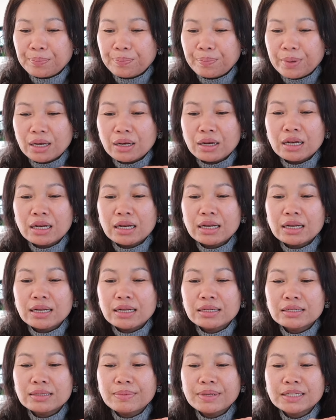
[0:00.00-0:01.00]
เป็น
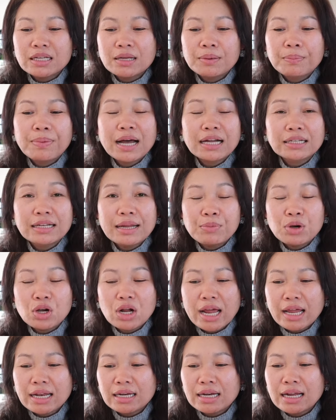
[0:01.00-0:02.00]
สมาชิกพรรคเดโมแค
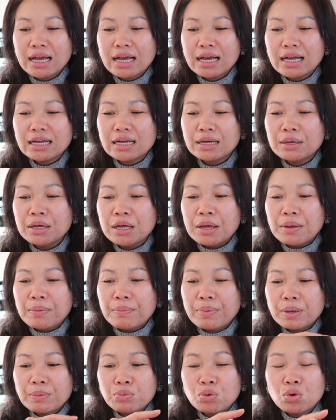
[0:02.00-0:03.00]
รตนะคะ
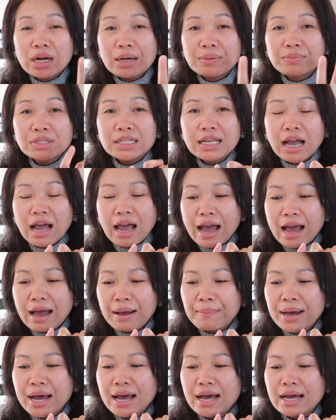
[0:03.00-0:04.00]
เป็นผู้นำเสียงข้าง
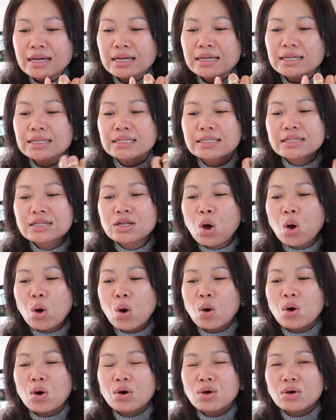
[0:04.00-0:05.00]
มากข
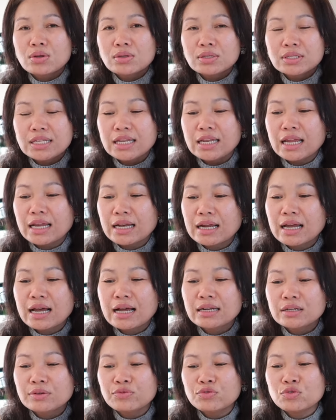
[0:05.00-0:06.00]
องซีเนตนะคะ
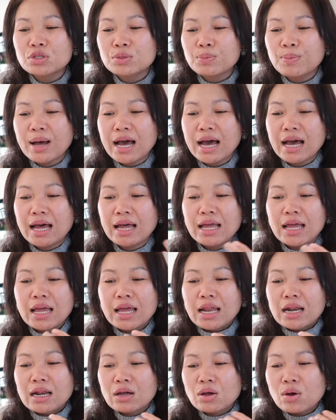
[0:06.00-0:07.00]
หรือบุสภา
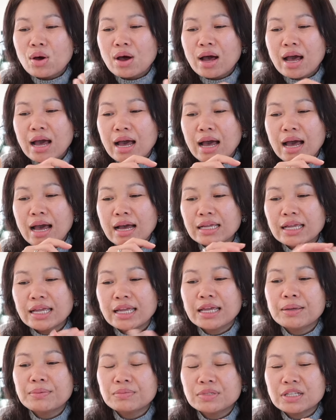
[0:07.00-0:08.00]
แล้วก็ฮา
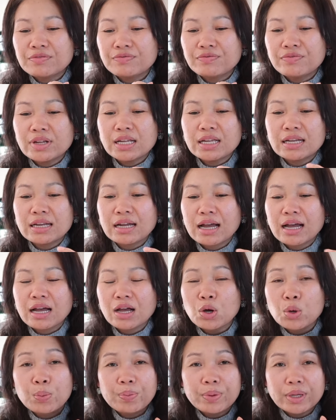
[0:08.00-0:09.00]
คิมเจฟฟี่นะคะ
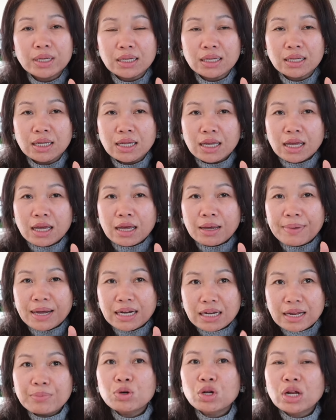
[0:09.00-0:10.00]
ก็เป็นพรรค
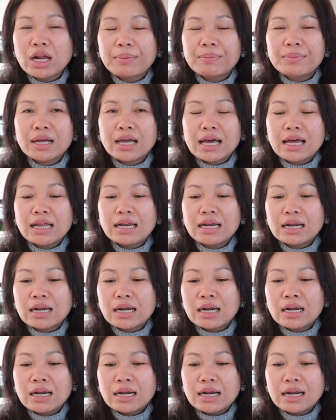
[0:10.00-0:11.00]
เดโมแครตบาคัน
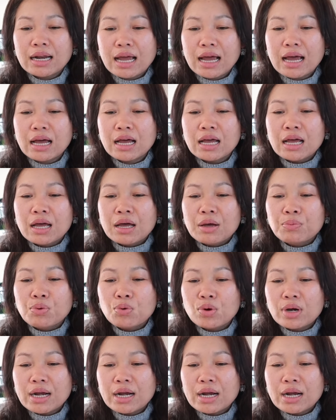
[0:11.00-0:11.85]
นะคะผู้